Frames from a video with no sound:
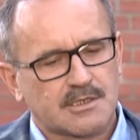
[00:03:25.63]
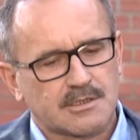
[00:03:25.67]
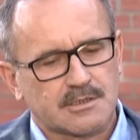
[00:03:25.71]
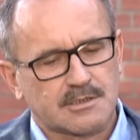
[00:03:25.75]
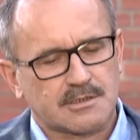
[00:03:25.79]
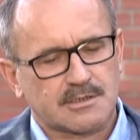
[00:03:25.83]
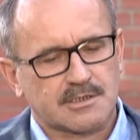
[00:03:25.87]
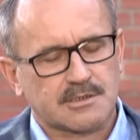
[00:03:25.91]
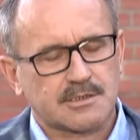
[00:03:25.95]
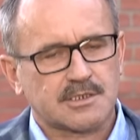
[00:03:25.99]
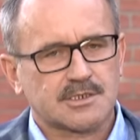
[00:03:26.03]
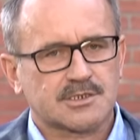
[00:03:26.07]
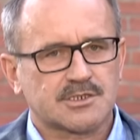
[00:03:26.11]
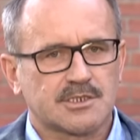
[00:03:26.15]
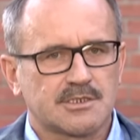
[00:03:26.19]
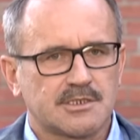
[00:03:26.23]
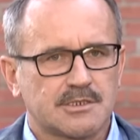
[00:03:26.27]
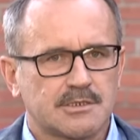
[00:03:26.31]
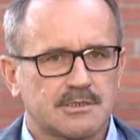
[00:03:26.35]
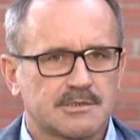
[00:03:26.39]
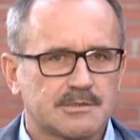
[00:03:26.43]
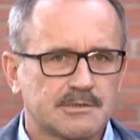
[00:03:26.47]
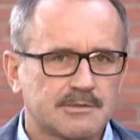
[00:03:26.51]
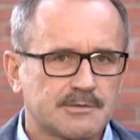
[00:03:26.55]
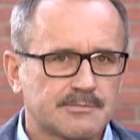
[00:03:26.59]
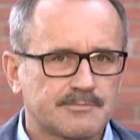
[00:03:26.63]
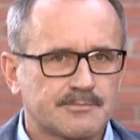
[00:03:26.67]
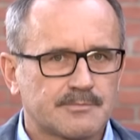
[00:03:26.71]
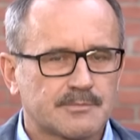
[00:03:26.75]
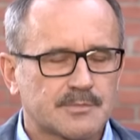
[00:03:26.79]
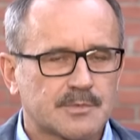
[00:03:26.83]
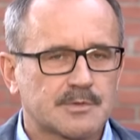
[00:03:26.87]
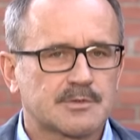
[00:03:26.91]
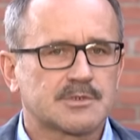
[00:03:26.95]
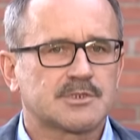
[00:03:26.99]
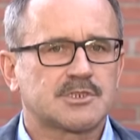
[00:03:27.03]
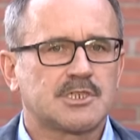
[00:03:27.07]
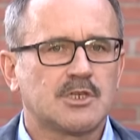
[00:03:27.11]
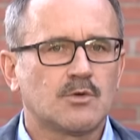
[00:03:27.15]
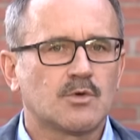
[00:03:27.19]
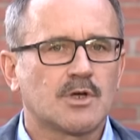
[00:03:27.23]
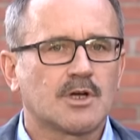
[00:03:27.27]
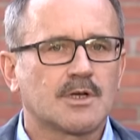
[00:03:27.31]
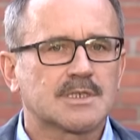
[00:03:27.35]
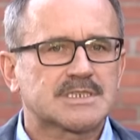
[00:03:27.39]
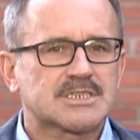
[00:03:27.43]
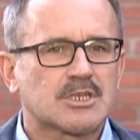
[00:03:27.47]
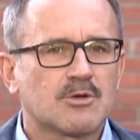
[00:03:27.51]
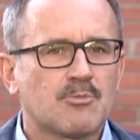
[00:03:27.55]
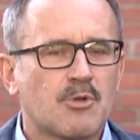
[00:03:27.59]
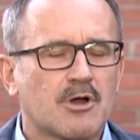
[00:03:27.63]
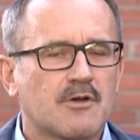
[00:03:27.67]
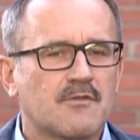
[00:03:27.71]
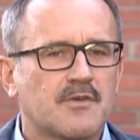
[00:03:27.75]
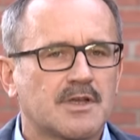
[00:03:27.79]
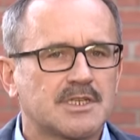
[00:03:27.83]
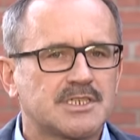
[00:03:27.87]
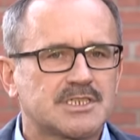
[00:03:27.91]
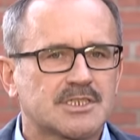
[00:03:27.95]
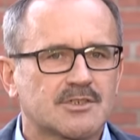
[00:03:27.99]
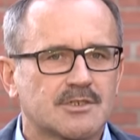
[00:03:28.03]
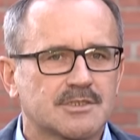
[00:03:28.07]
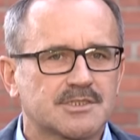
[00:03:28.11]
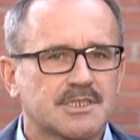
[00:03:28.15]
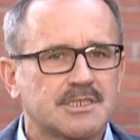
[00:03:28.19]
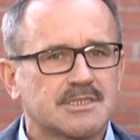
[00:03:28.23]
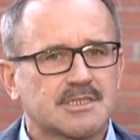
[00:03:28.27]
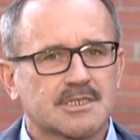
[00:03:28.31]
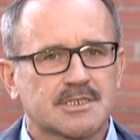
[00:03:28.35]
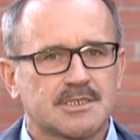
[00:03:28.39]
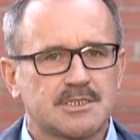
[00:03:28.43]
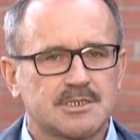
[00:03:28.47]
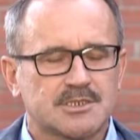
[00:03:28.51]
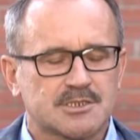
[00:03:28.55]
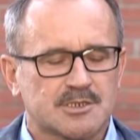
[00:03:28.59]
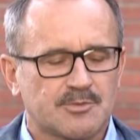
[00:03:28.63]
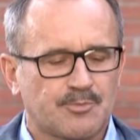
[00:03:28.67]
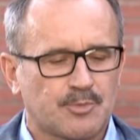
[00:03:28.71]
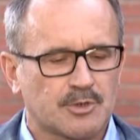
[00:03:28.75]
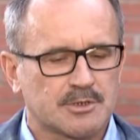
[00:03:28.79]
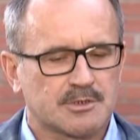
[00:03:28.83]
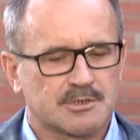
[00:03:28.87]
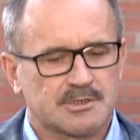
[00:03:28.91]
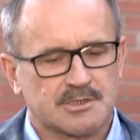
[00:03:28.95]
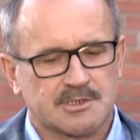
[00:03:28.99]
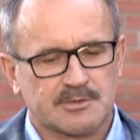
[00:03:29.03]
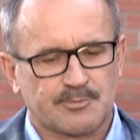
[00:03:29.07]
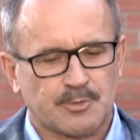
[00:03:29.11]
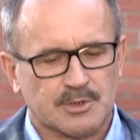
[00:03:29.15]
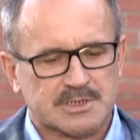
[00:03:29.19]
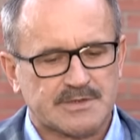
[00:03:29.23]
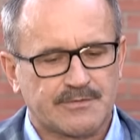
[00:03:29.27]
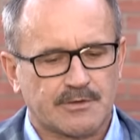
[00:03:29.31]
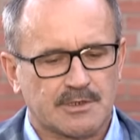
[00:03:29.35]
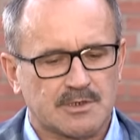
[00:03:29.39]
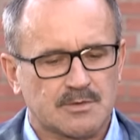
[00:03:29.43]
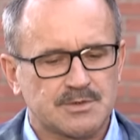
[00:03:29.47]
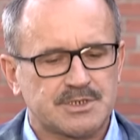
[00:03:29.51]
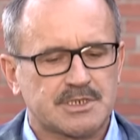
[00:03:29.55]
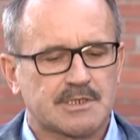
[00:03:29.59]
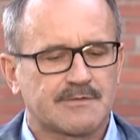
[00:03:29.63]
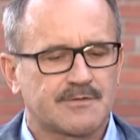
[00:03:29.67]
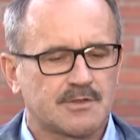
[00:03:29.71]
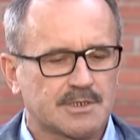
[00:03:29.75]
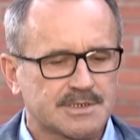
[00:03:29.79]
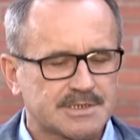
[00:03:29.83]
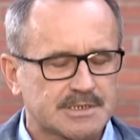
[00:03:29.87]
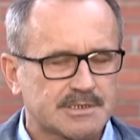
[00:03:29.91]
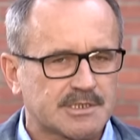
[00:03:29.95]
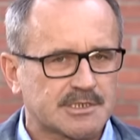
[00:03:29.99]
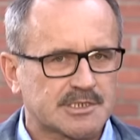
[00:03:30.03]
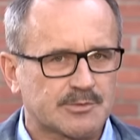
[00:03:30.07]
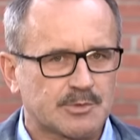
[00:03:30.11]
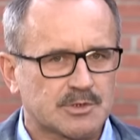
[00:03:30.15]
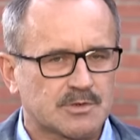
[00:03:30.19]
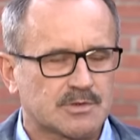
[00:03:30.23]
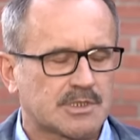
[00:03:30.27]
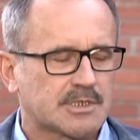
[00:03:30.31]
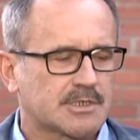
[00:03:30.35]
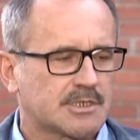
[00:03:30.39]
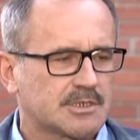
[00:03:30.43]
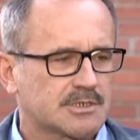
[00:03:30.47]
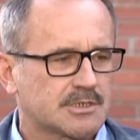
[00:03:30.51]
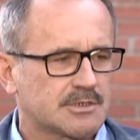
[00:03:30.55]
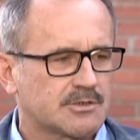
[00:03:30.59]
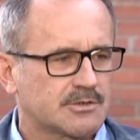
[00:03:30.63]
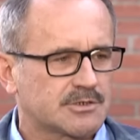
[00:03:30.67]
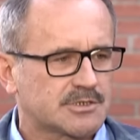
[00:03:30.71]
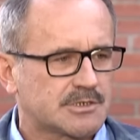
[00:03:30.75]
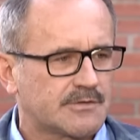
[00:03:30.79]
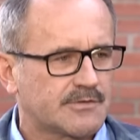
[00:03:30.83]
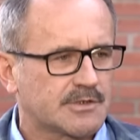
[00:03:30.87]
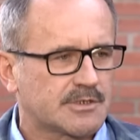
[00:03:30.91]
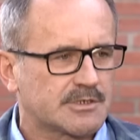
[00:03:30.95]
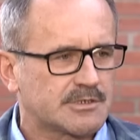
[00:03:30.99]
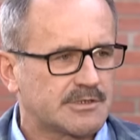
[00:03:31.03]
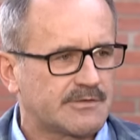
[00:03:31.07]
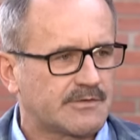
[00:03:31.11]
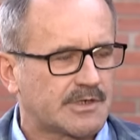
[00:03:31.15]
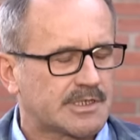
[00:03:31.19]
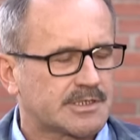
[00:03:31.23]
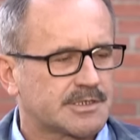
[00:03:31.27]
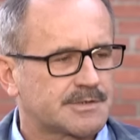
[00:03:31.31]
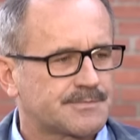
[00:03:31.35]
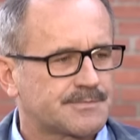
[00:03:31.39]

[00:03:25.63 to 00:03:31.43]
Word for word: E, jeżeli siły osobowe i środki techniczne pozwolą Cię w nocy, też będą takie czynności wykonywane.